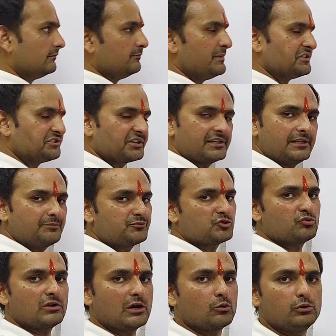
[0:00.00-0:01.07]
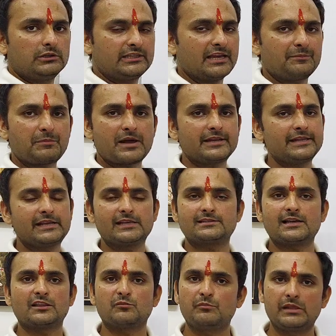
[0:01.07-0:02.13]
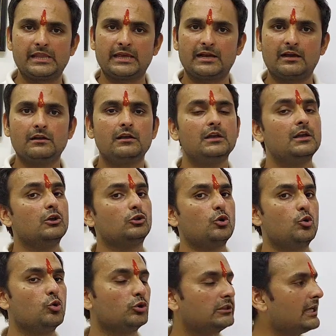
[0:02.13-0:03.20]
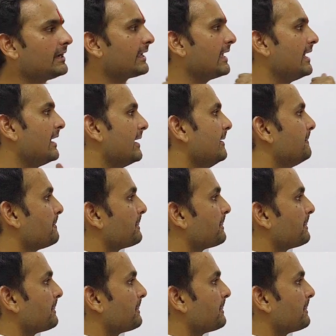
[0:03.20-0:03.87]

बेसिकली चूना घुलता है पानी के साथ मिलेगा तो होता क्या है